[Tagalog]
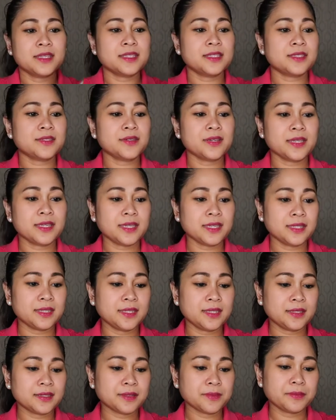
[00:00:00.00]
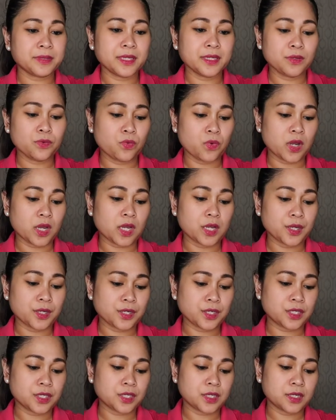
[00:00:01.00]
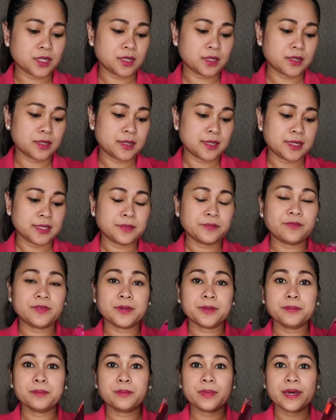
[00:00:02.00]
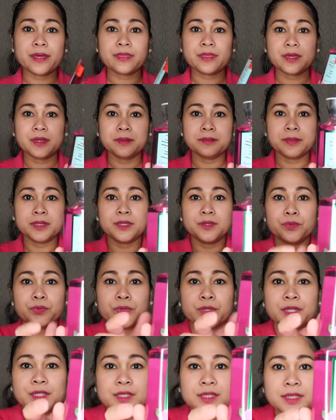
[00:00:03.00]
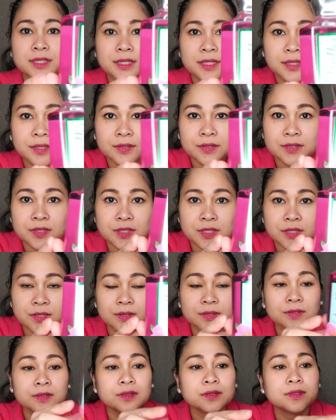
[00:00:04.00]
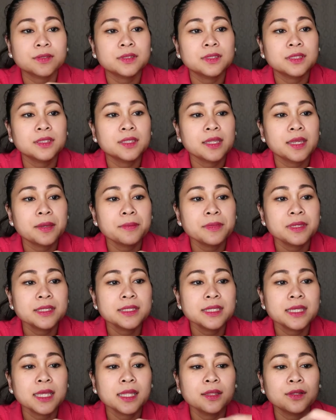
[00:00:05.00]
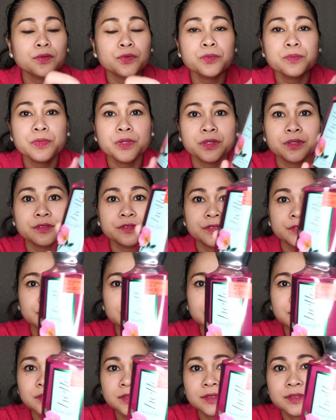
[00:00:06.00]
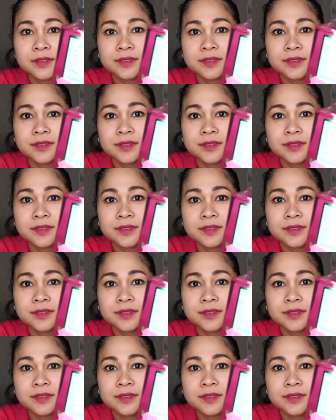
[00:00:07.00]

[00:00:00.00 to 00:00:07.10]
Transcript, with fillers: So, I get here body wash from Bath and Body Works. Ayun. So, the name is Hello Beautiful.